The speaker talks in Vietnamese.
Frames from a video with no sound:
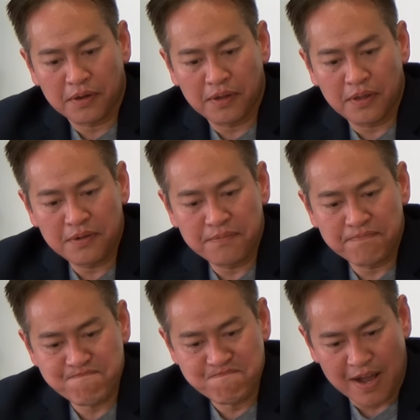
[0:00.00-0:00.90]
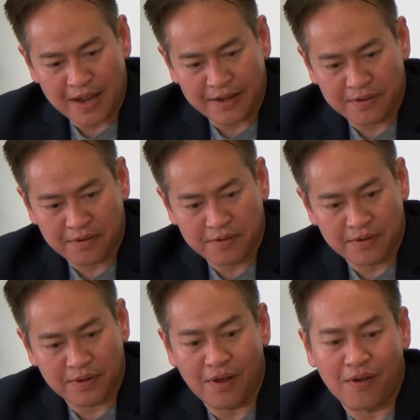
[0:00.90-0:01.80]
tiếng anh
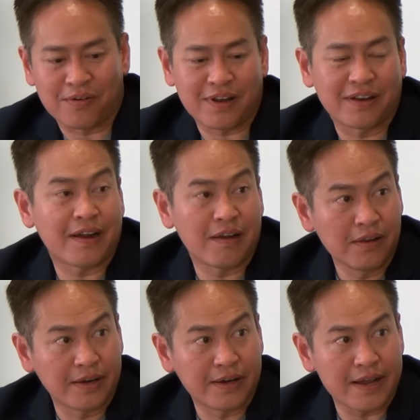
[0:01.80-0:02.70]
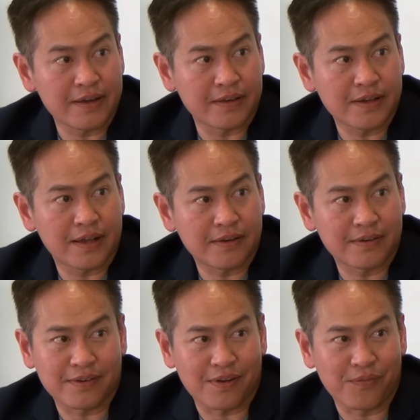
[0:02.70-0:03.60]
thì họ sinh ra lớn lên ở đây thì tiếng
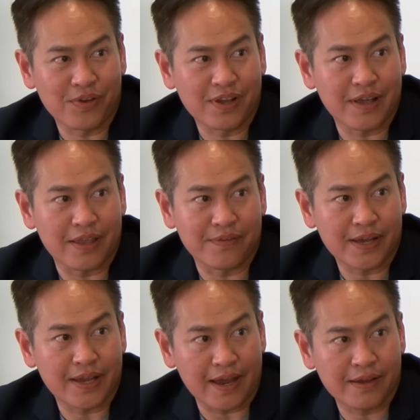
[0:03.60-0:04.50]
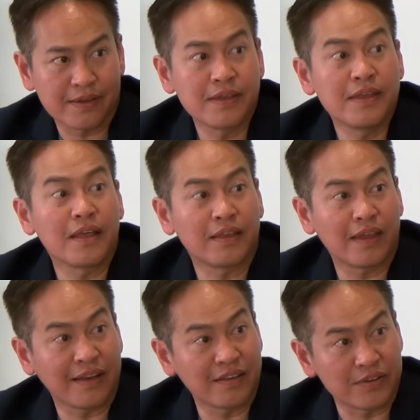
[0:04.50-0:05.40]
anh không có vấn đề nhưng mà cái kẹt như danh,
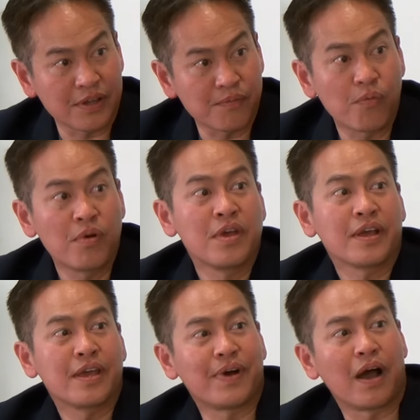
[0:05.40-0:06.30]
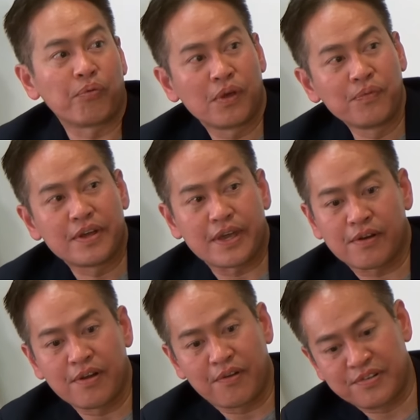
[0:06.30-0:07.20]
danh từ chuyên môn khi mà học giống như kiệt
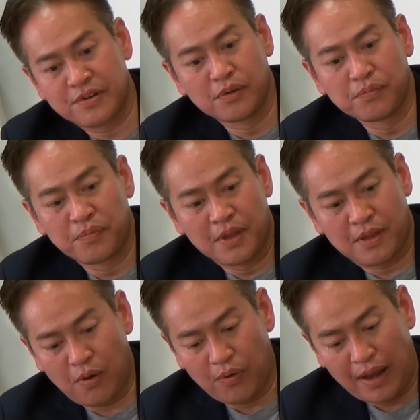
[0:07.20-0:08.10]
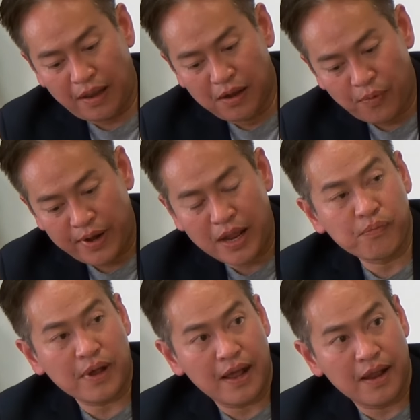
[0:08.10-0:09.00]
thôi hồi xưa lúc giàu là lớn qua đây
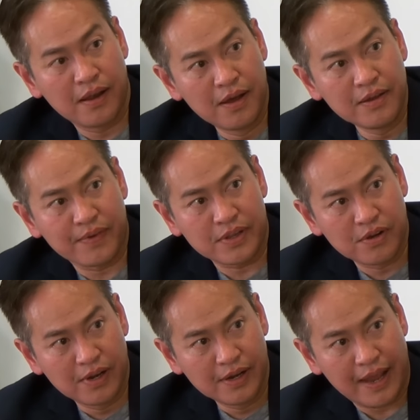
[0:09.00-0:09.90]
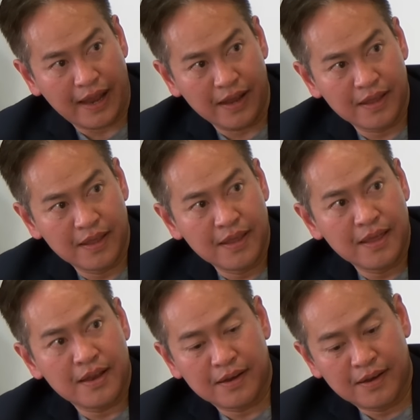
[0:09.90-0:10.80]
cũng đã lớn nhưng mà chưa có lớn hẳn
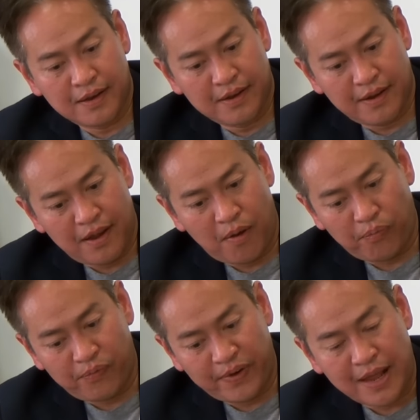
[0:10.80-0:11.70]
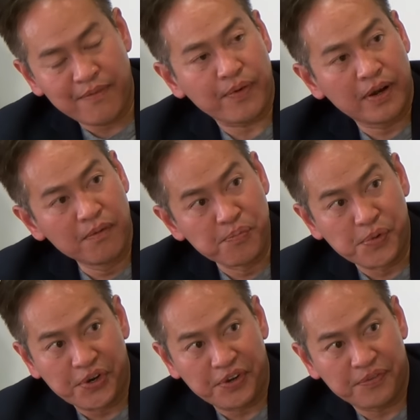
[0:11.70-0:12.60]
học việt nam học đến lớp
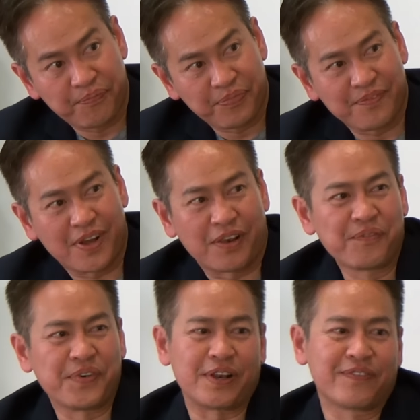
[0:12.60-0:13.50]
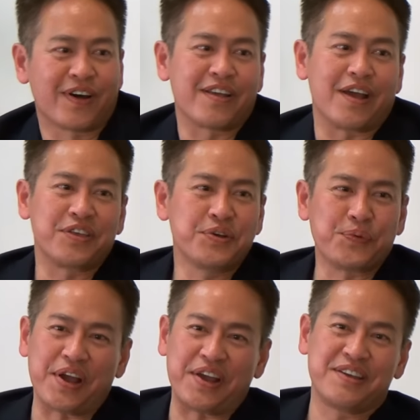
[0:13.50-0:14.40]
10 mà lớp 10 lúc đó thì ở dưới
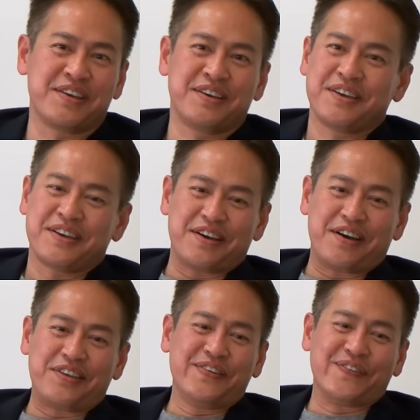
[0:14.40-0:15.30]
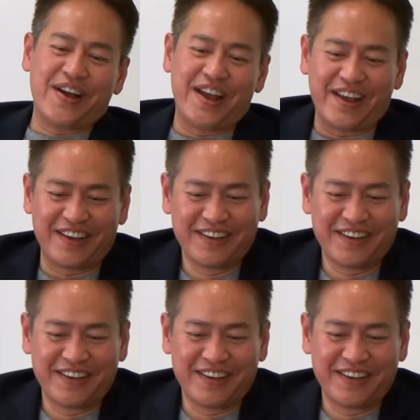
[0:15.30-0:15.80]
quê ở dưới quê